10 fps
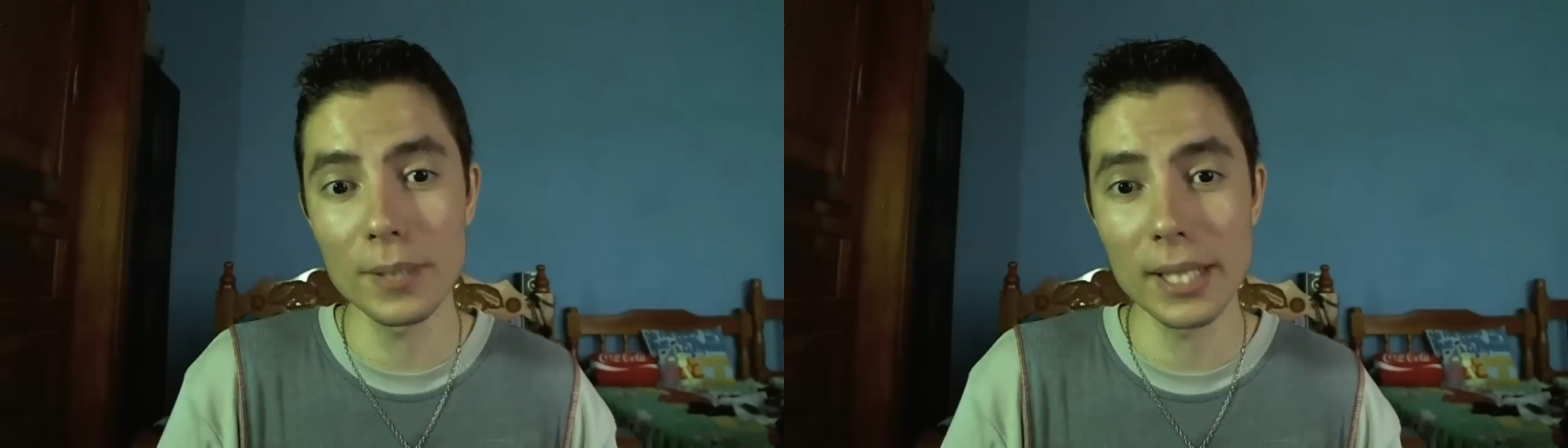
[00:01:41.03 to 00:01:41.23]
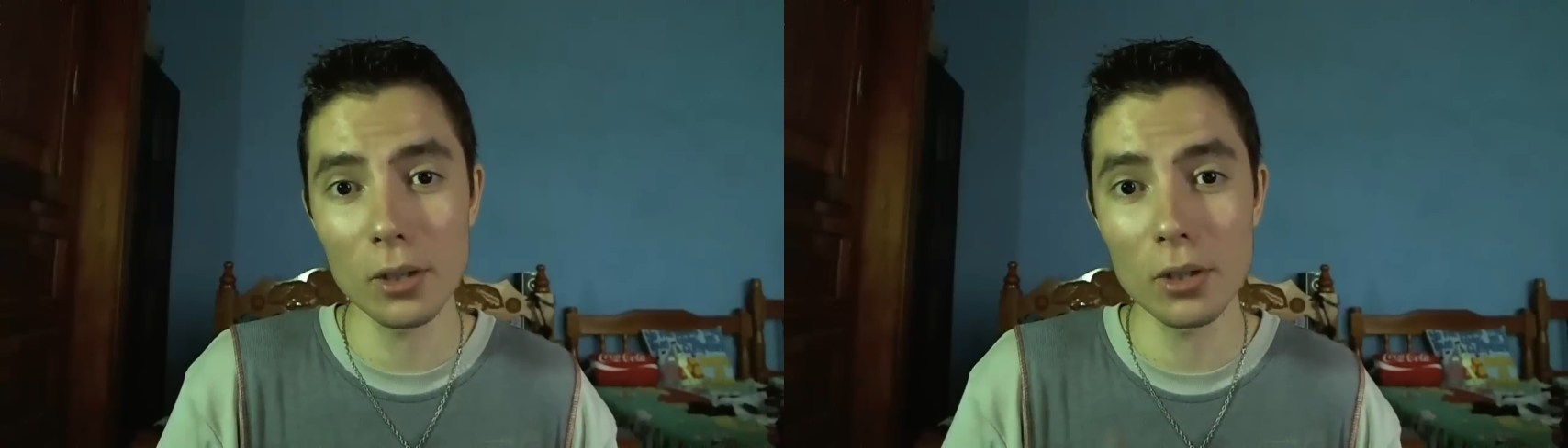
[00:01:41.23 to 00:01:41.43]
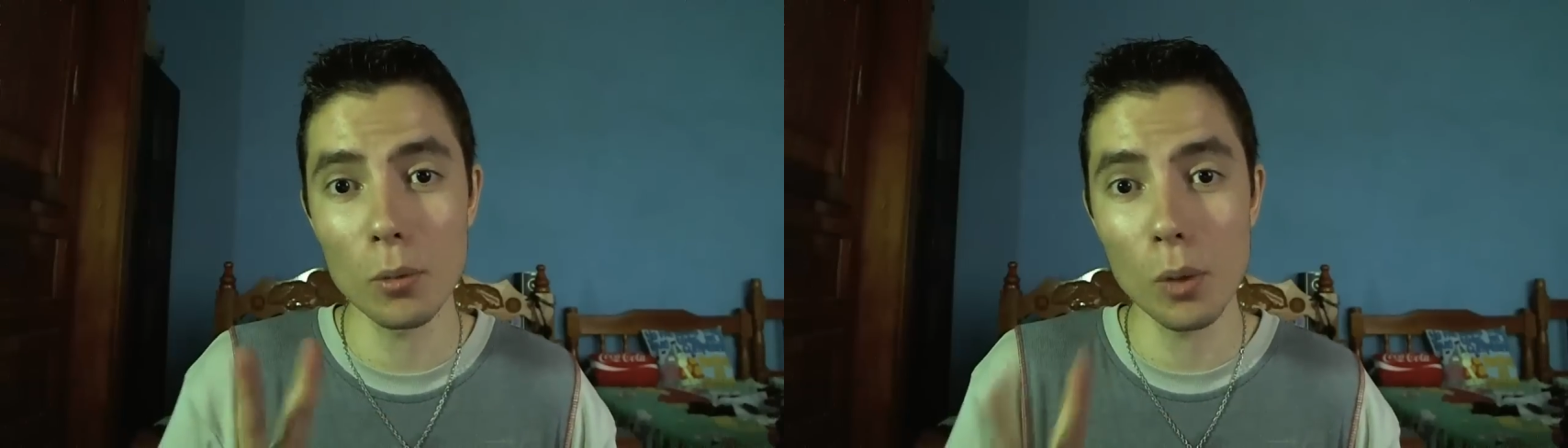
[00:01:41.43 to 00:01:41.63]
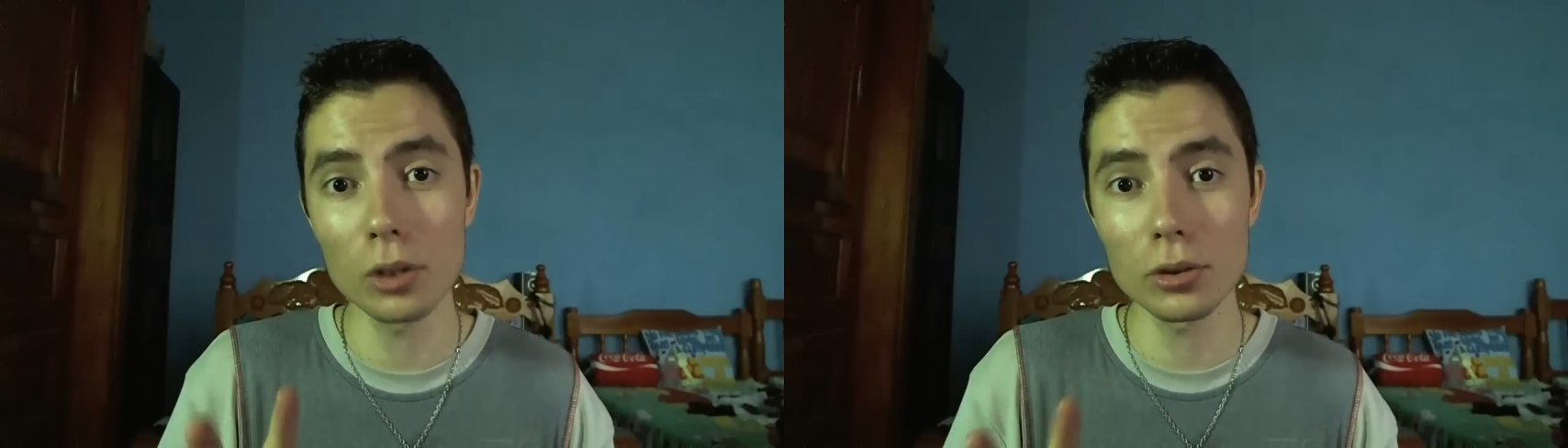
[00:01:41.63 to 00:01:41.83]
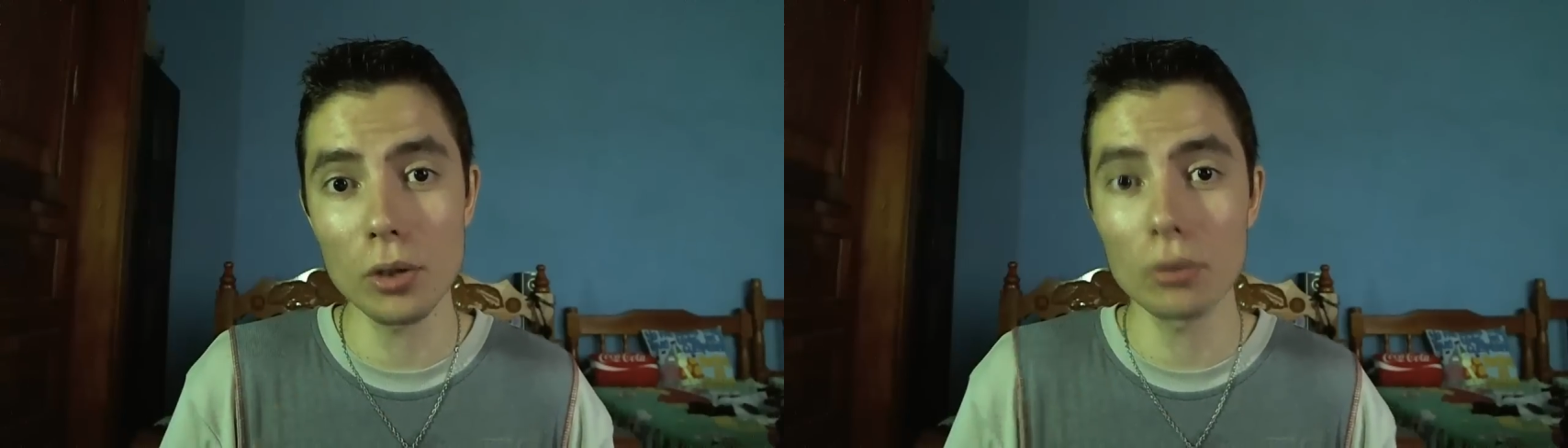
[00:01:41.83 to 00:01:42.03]
videos de
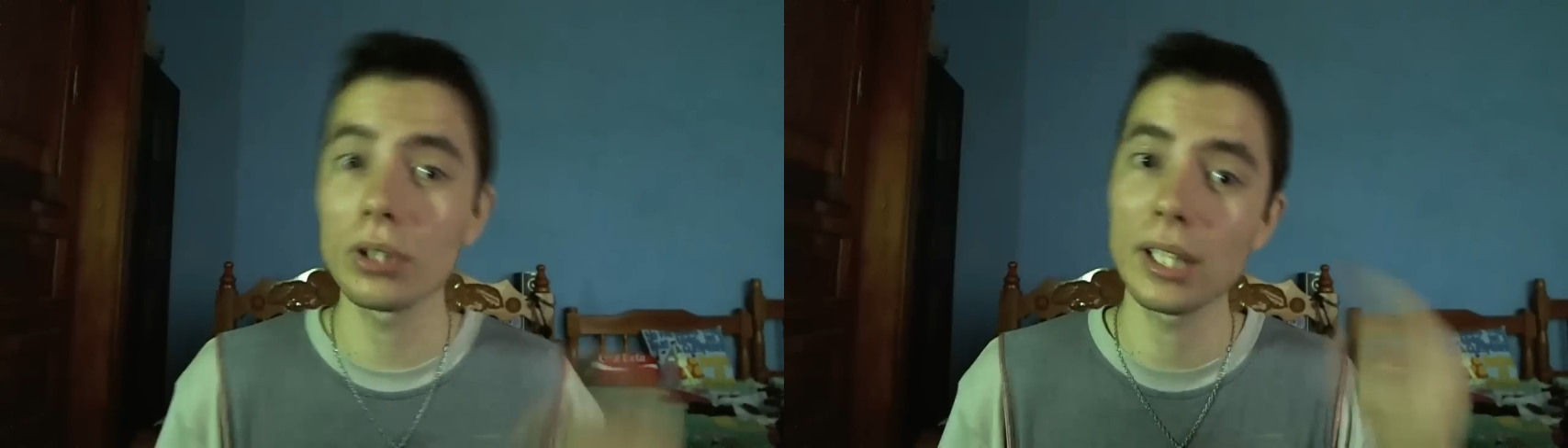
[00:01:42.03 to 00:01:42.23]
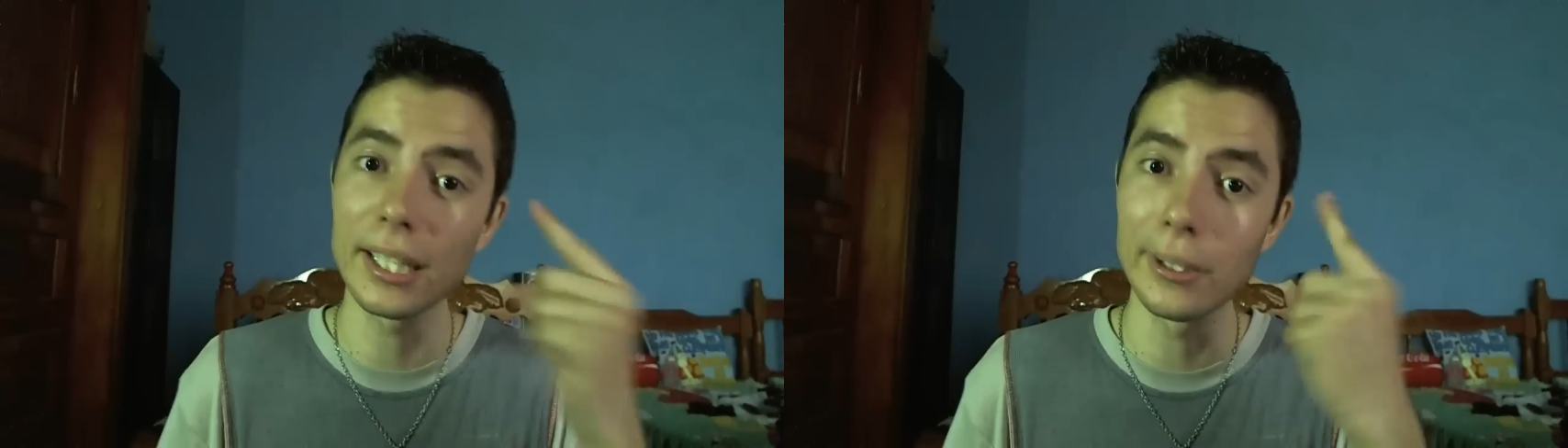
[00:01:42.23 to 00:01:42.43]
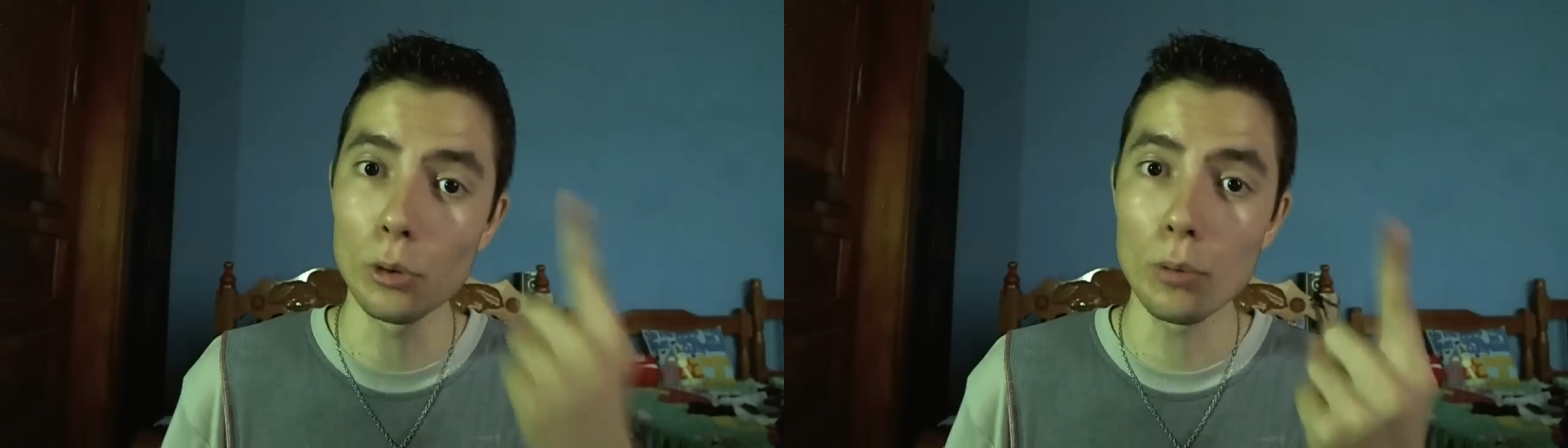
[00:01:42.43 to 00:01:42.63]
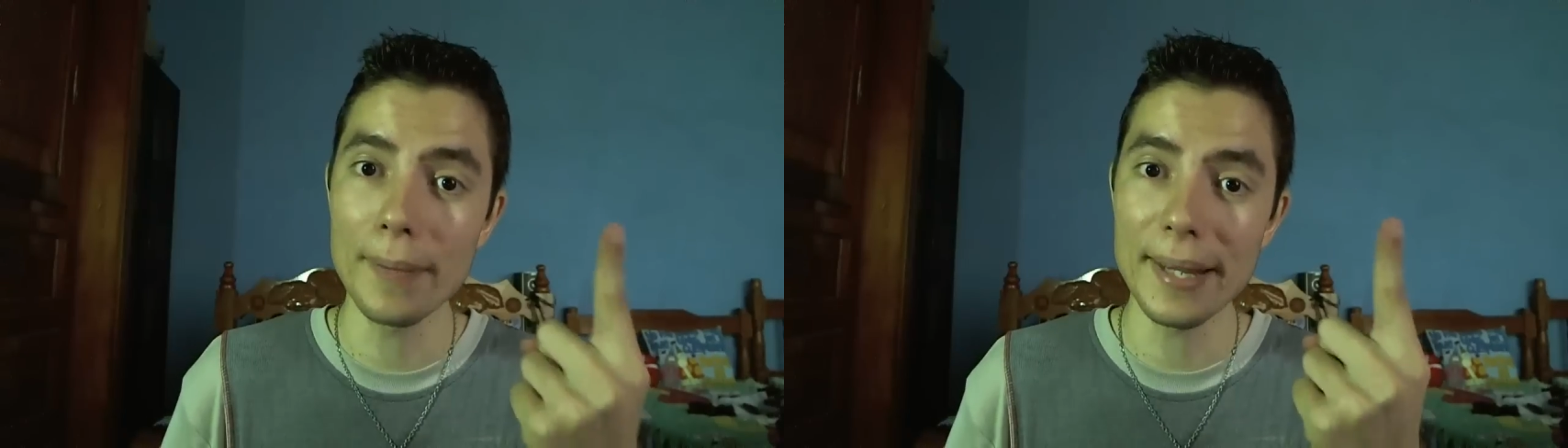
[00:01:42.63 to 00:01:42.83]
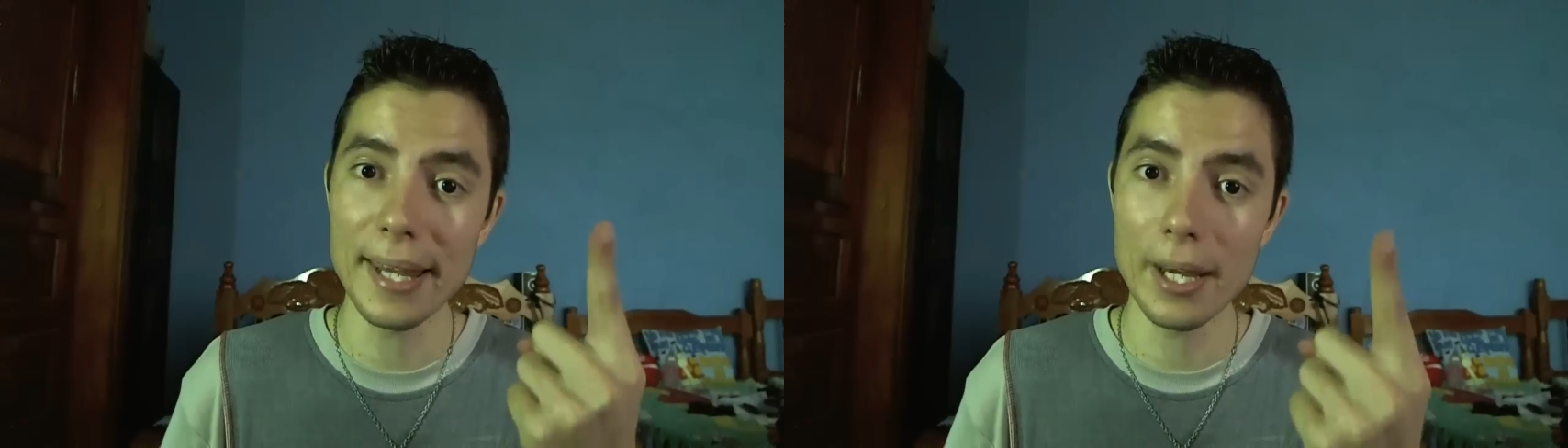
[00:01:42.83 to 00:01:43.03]
Waltrow y un
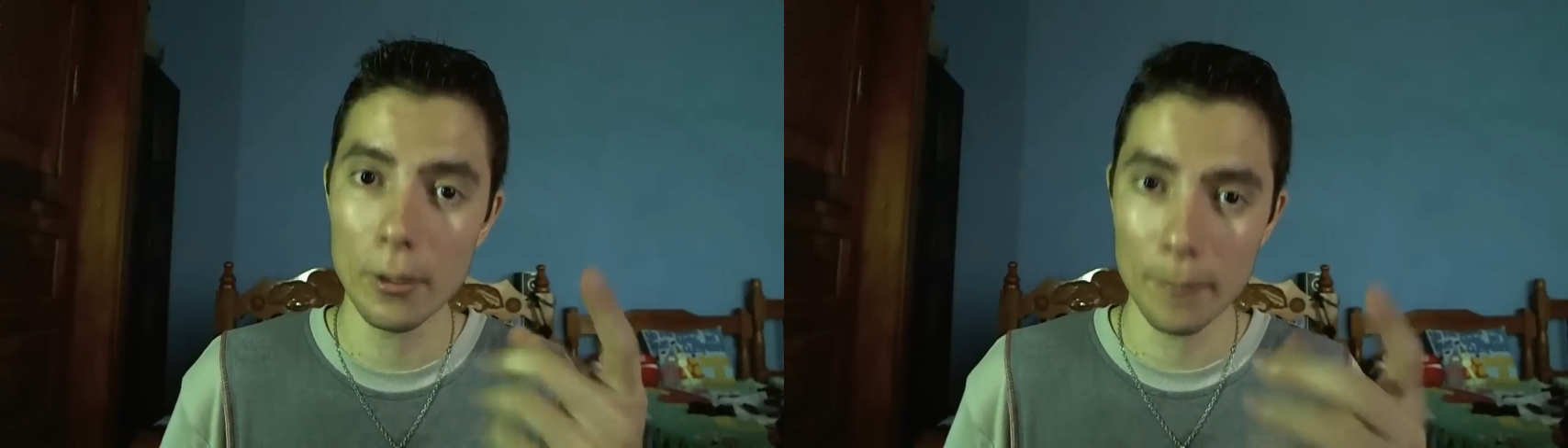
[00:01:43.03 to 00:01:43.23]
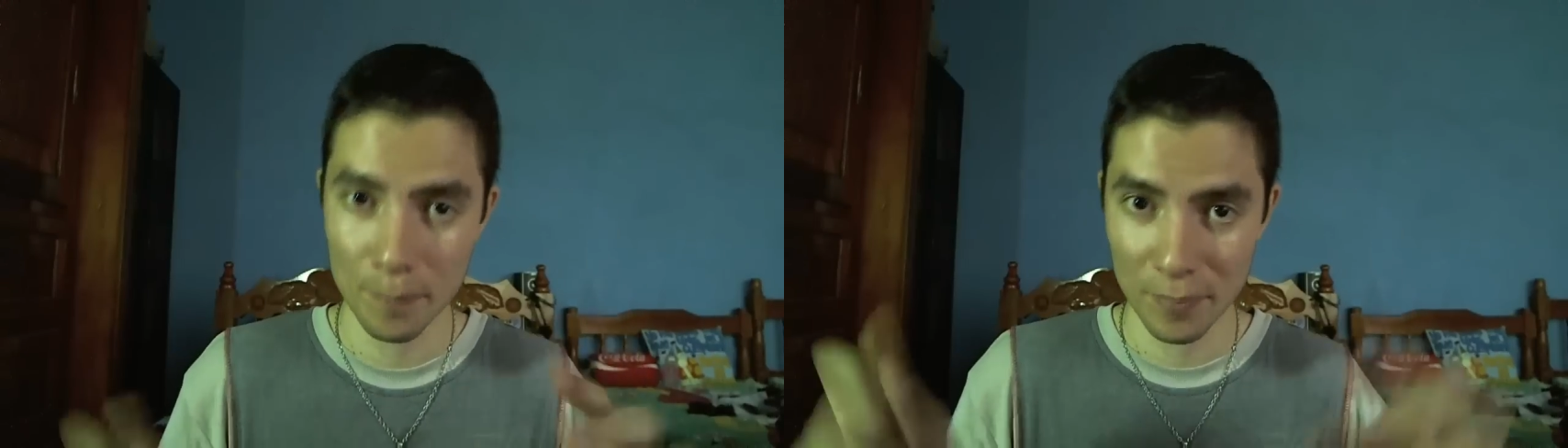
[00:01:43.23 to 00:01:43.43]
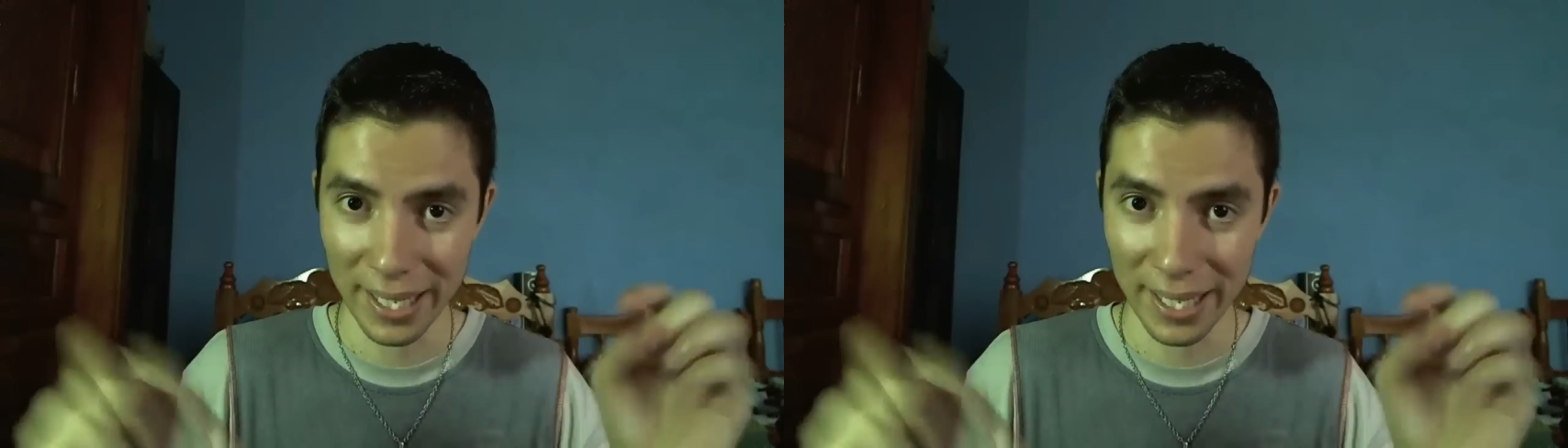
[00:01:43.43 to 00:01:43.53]
video